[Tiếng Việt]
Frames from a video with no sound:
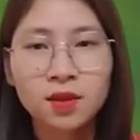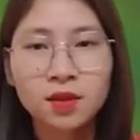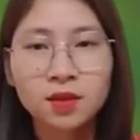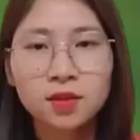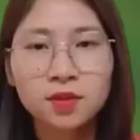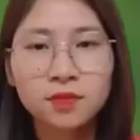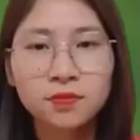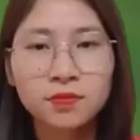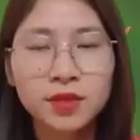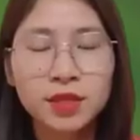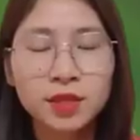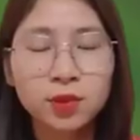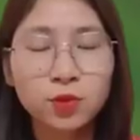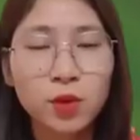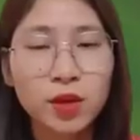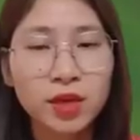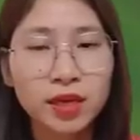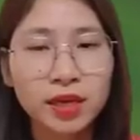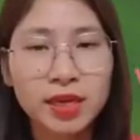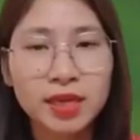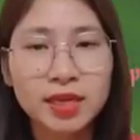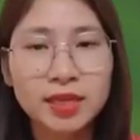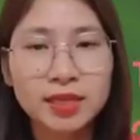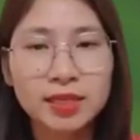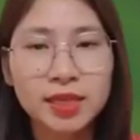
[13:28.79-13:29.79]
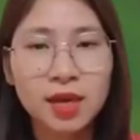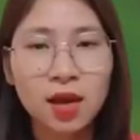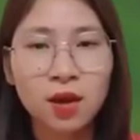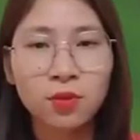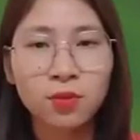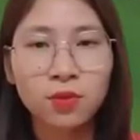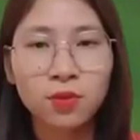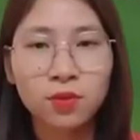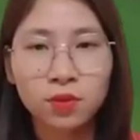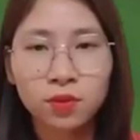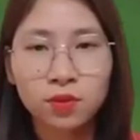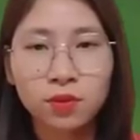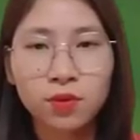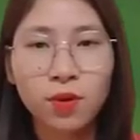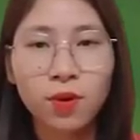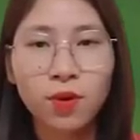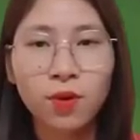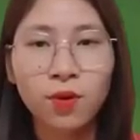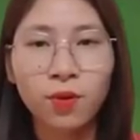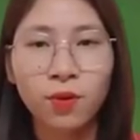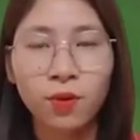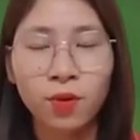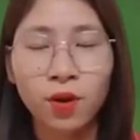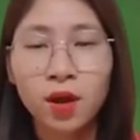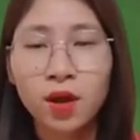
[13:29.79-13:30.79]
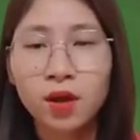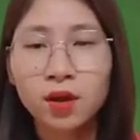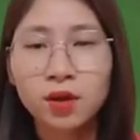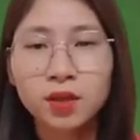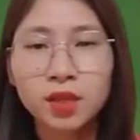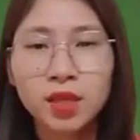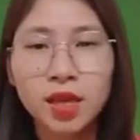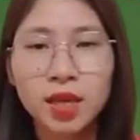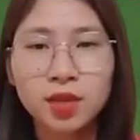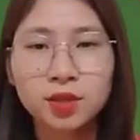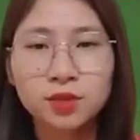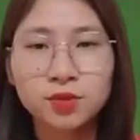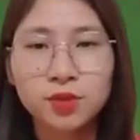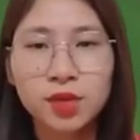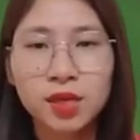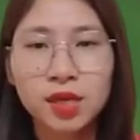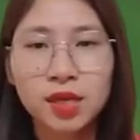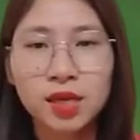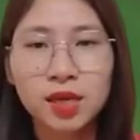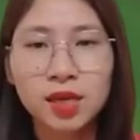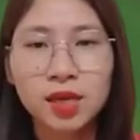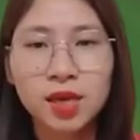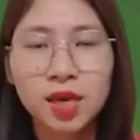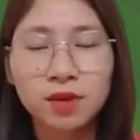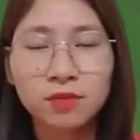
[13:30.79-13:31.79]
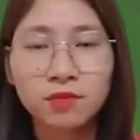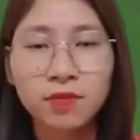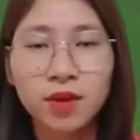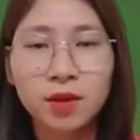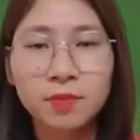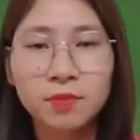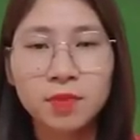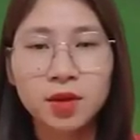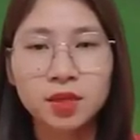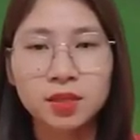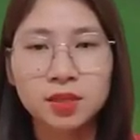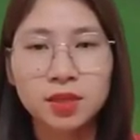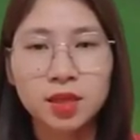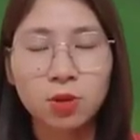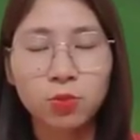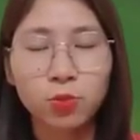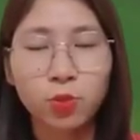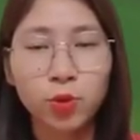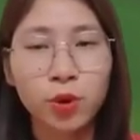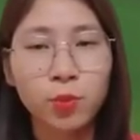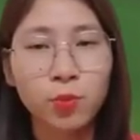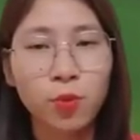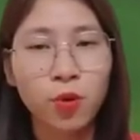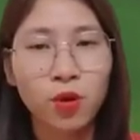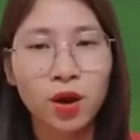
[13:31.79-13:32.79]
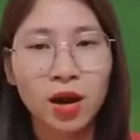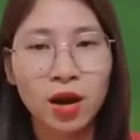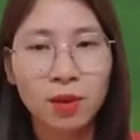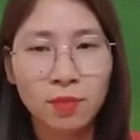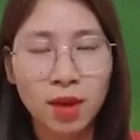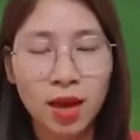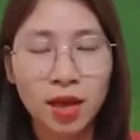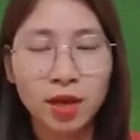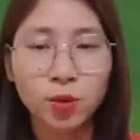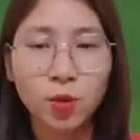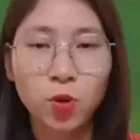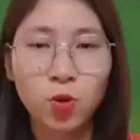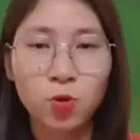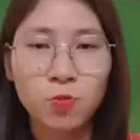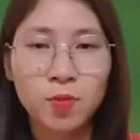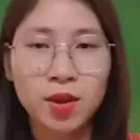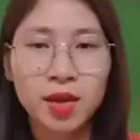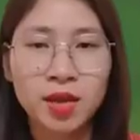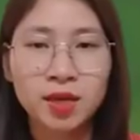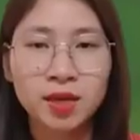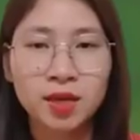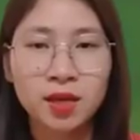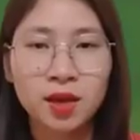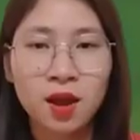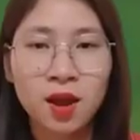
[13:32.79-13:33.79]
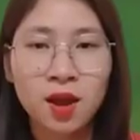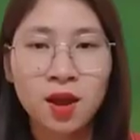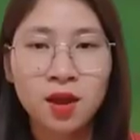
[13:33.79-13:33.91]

Tử vi tuổi Kỷ Dậu, Thổ, có thể suy nghĩ đến việc mở rộng quy mô làm ăn của mình.